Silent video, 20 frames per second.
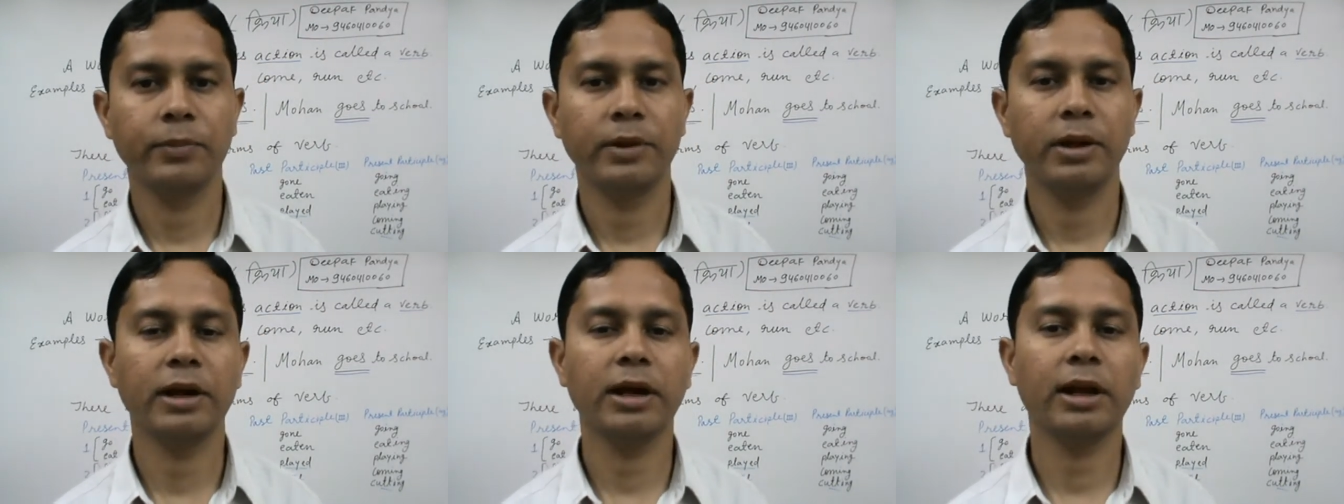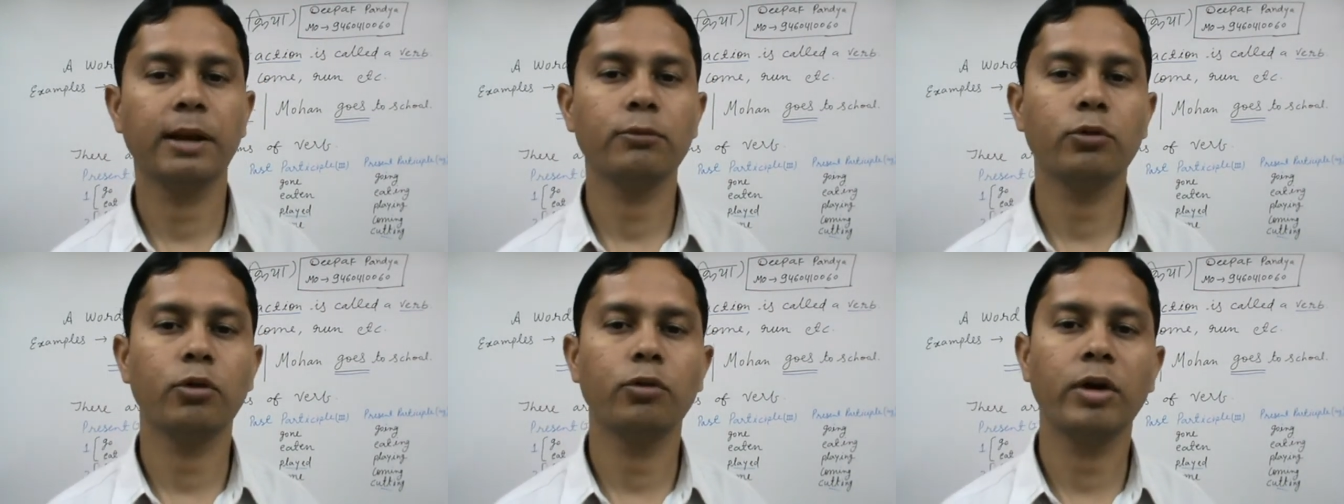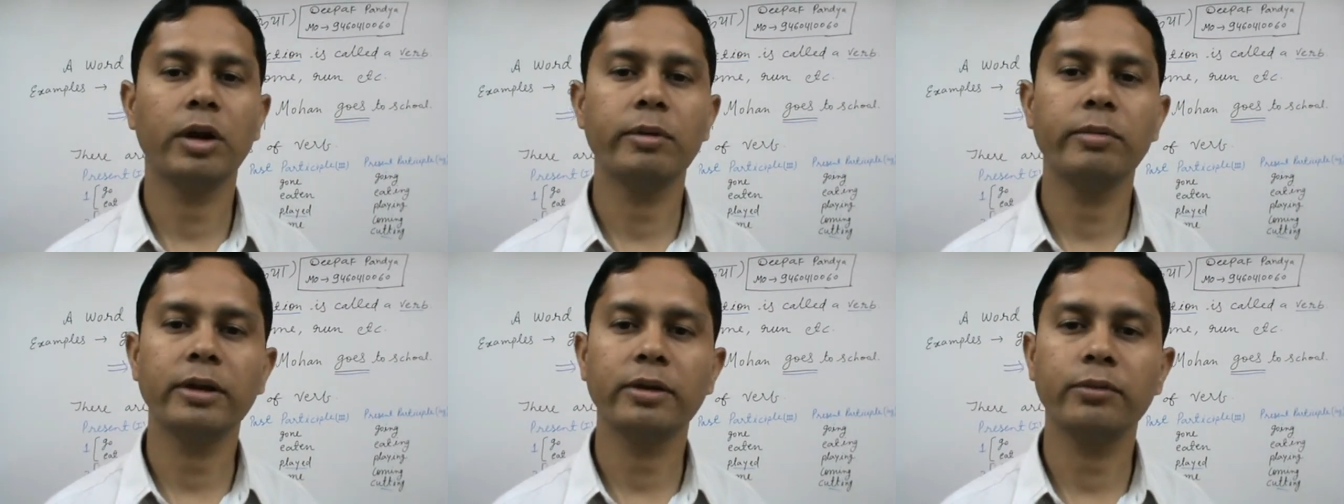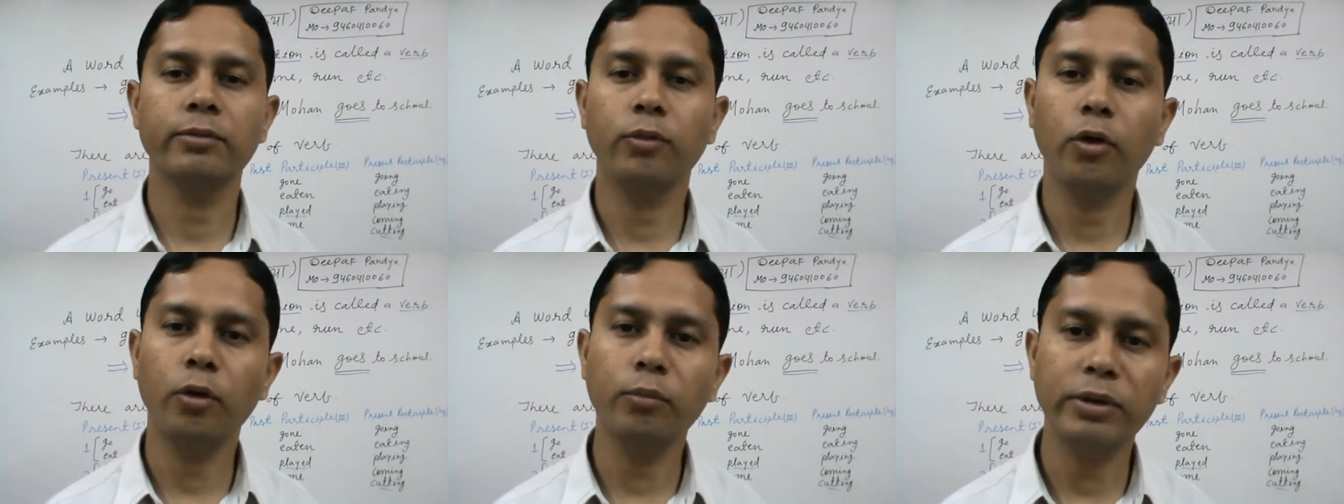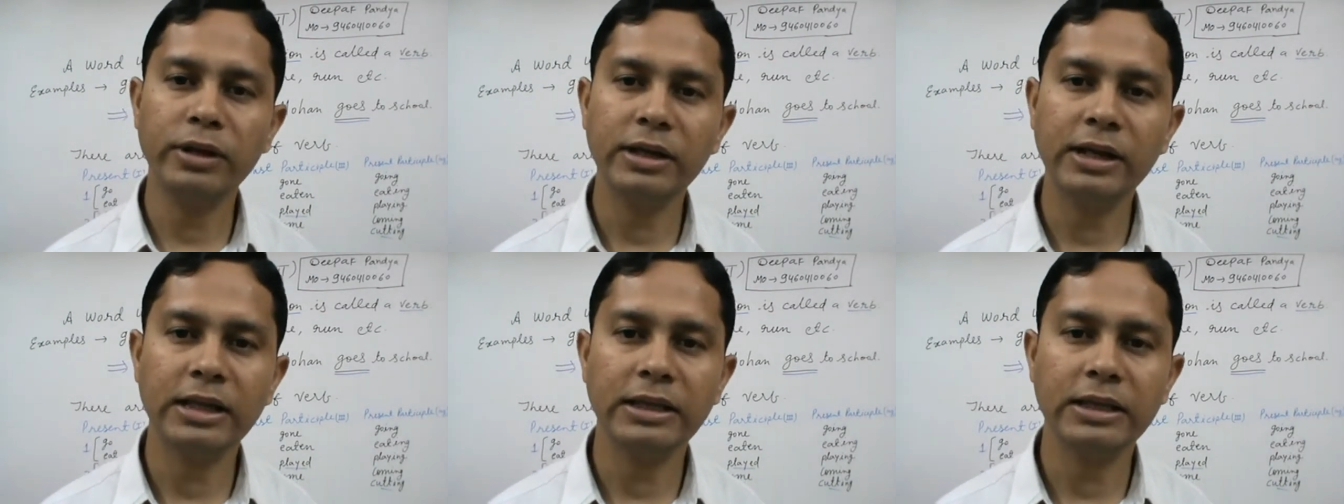अगर हमको वर्ब की फॉर्म
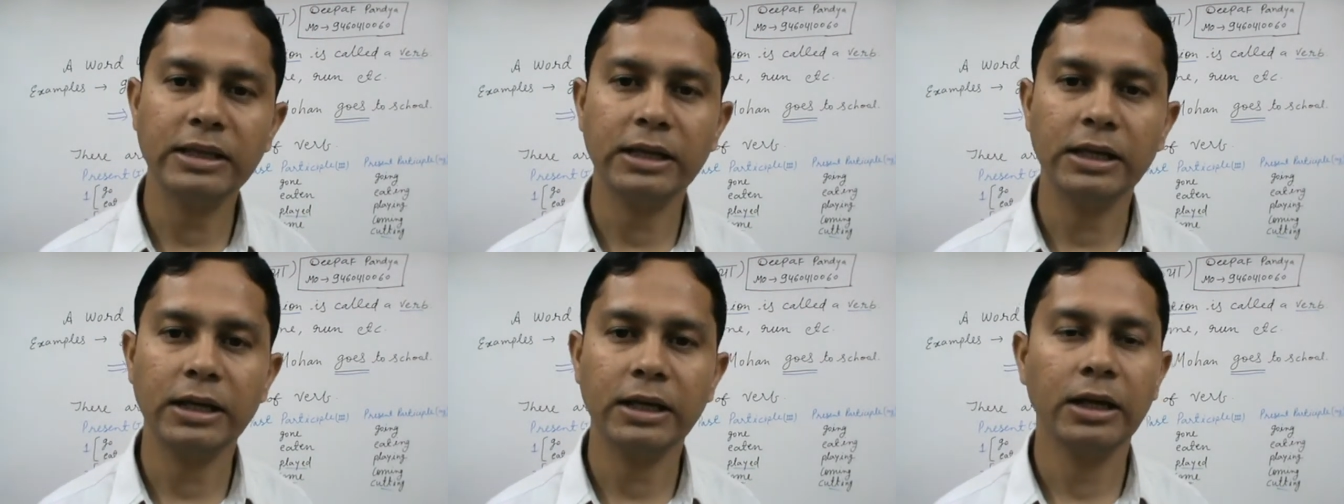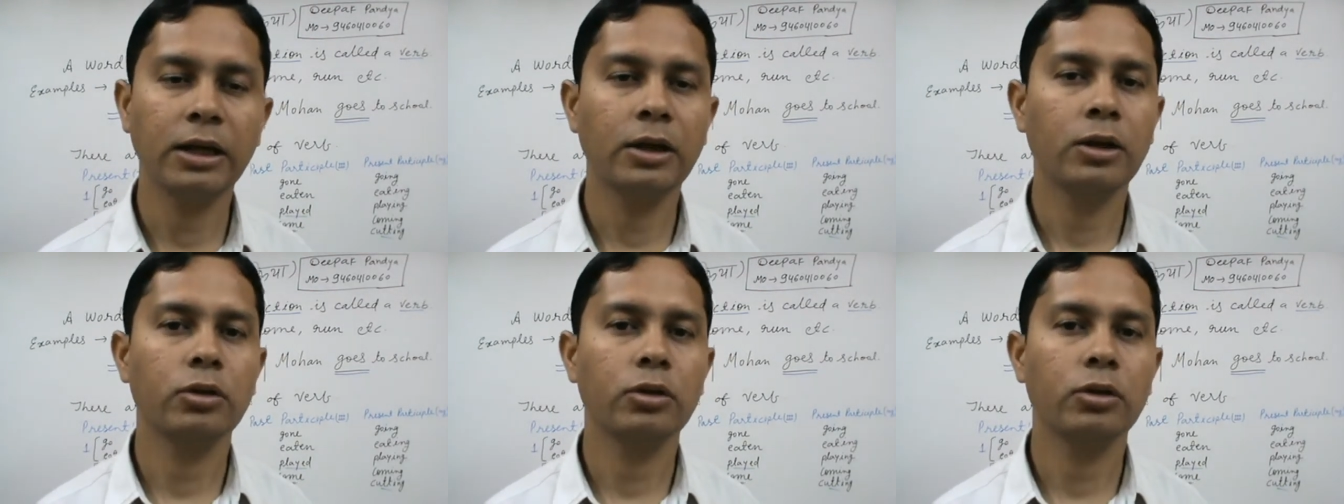नहीं आती है